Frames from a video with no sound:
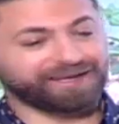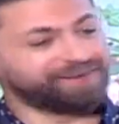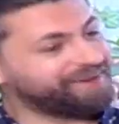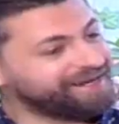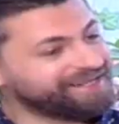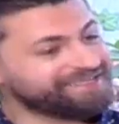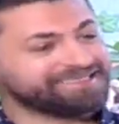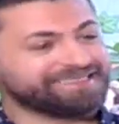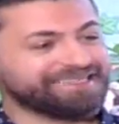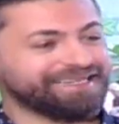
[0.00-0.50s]

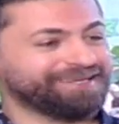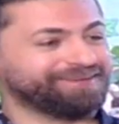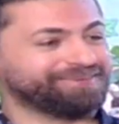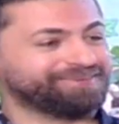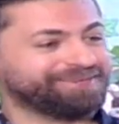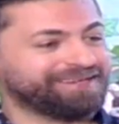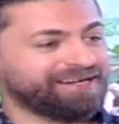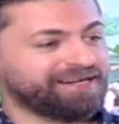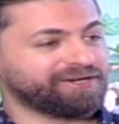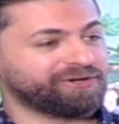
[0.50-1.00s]
كمان تعب
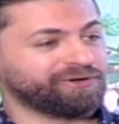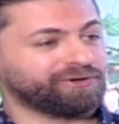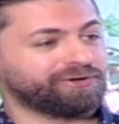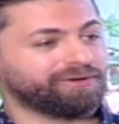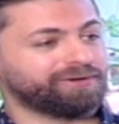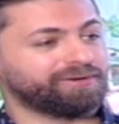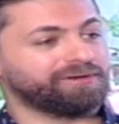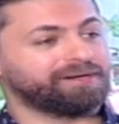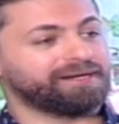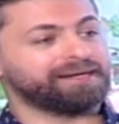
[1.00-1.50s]

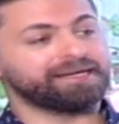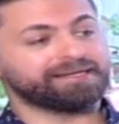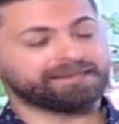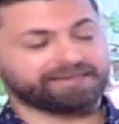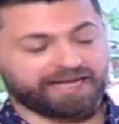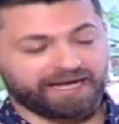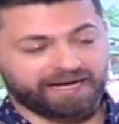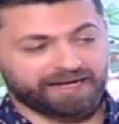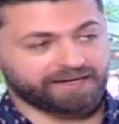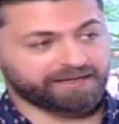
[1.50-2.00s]
لانه قله
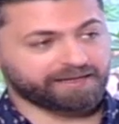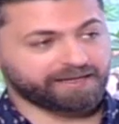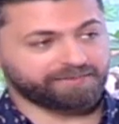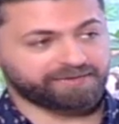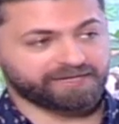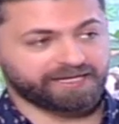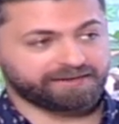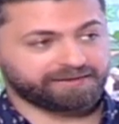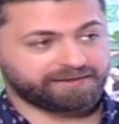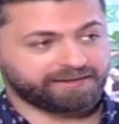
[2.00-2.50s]
الحركه
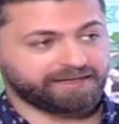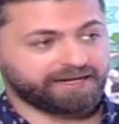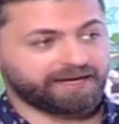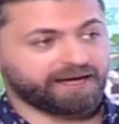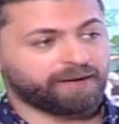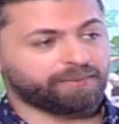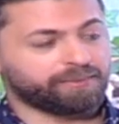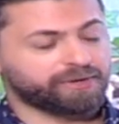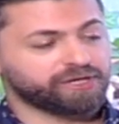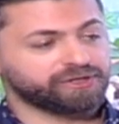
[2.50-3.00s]
بتؤدي
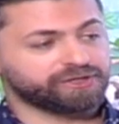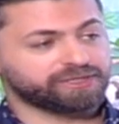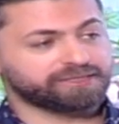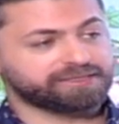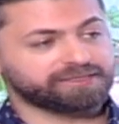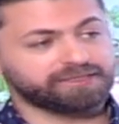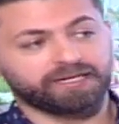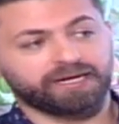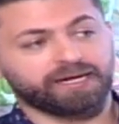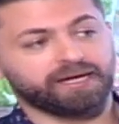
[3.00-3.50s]
لامراض
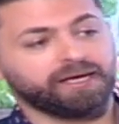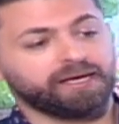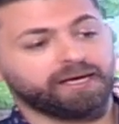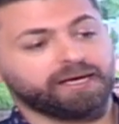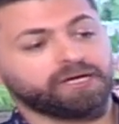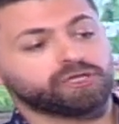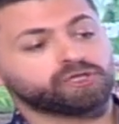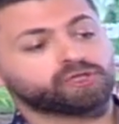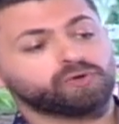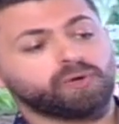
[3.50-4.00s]
كثيره
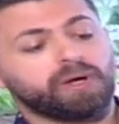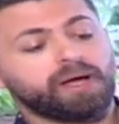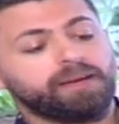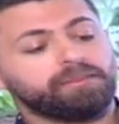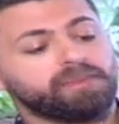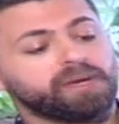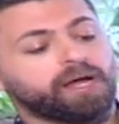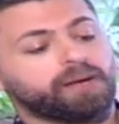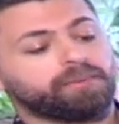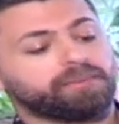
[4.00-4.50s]
شو
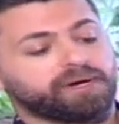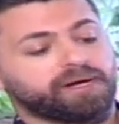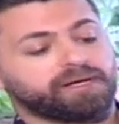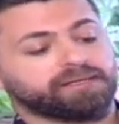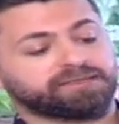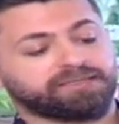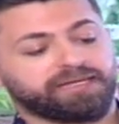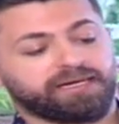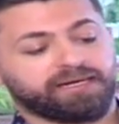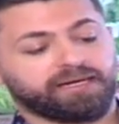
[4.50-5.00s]
أهم
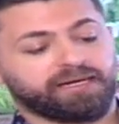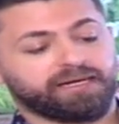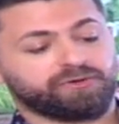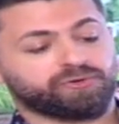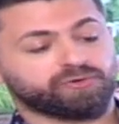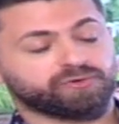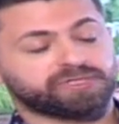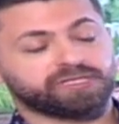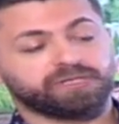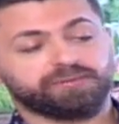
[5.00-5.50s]
الأمراض يلي
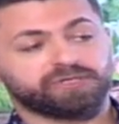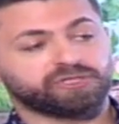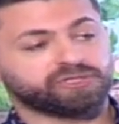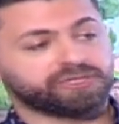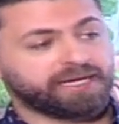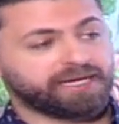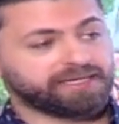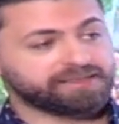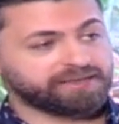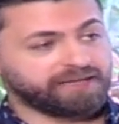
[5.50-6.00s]
تصيب
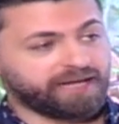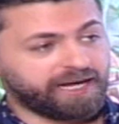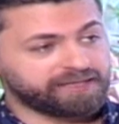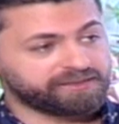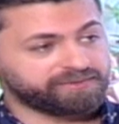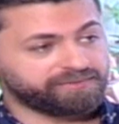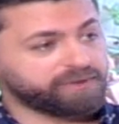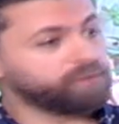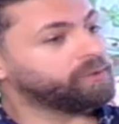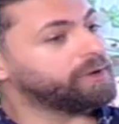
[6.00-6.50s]
الجهاز
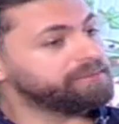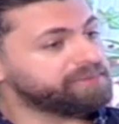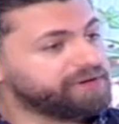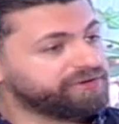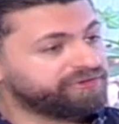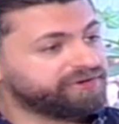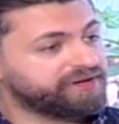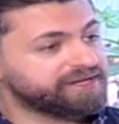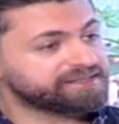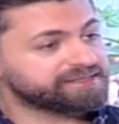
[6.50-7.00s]
العظمي
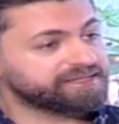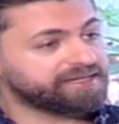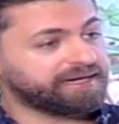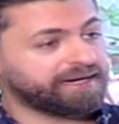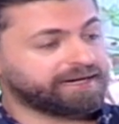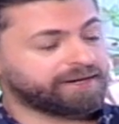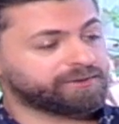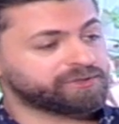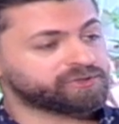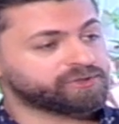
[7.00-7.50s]
والمفاصل
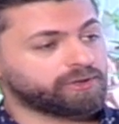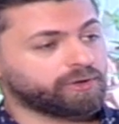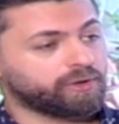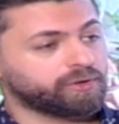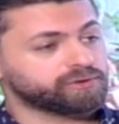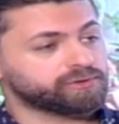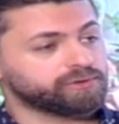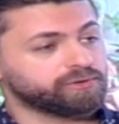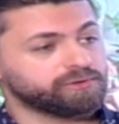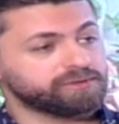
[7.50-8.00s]
على وجه
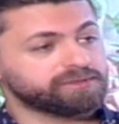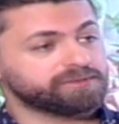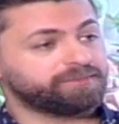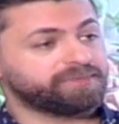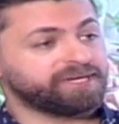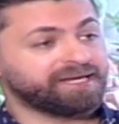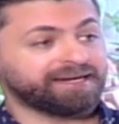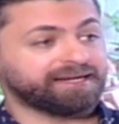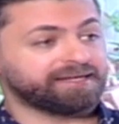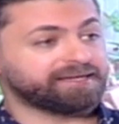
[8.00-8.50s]
الخصوص
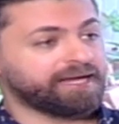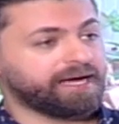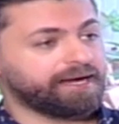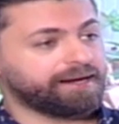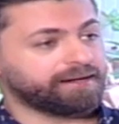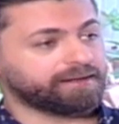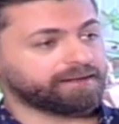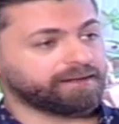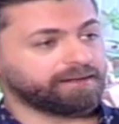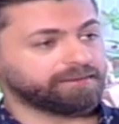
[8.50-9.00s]
بقلة
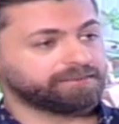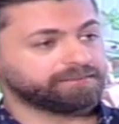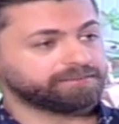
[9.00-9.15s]
الحركة؟